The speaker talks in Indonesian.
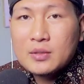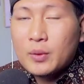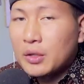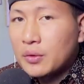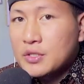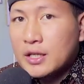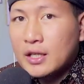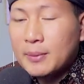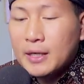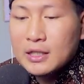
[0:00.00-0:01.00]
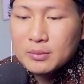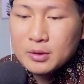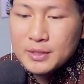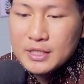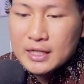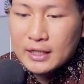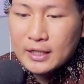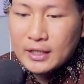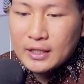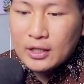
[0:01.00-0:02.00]
sebuah requestan daripada teman-teman
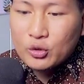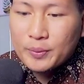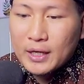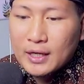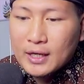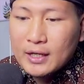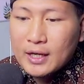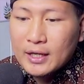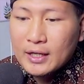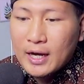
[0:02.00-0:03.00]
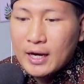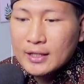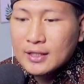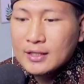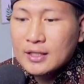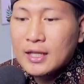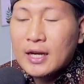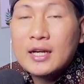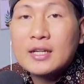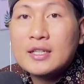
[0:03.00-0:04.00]
sekalian Yaitu perarakan hari angkatan
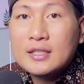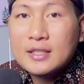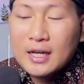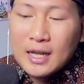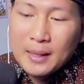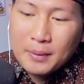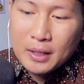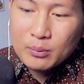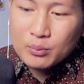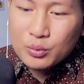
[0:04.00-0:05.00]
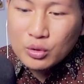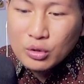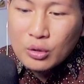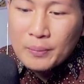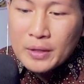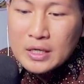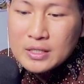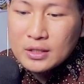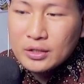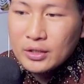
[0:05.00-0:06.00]
tentara ke-80
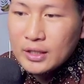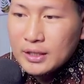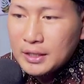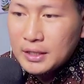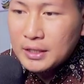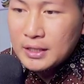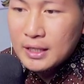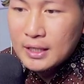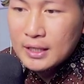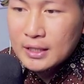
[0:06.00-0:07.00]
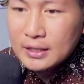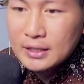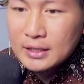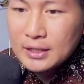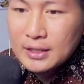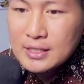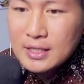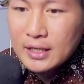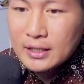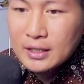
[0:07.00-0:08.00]
So ini dari
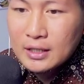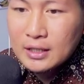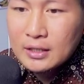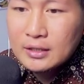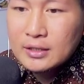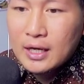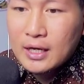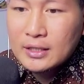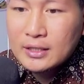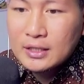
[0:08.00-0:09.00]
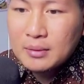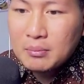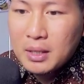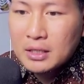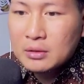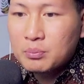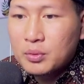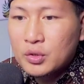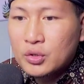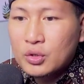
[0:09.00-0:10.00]
channel Nadimat
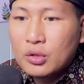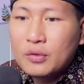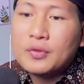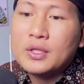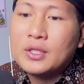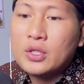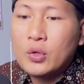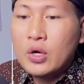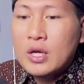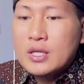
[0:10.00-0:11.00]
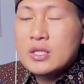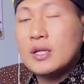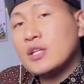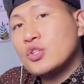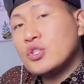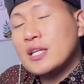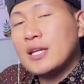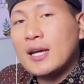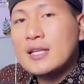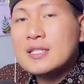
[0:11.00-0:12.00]
Foto Video So langsung saja
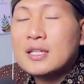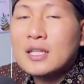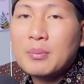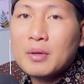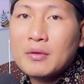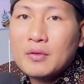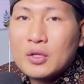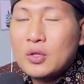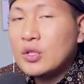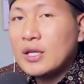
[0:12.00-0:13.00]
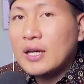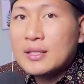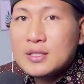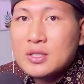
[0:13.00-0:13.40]
guys kita play videonya Let's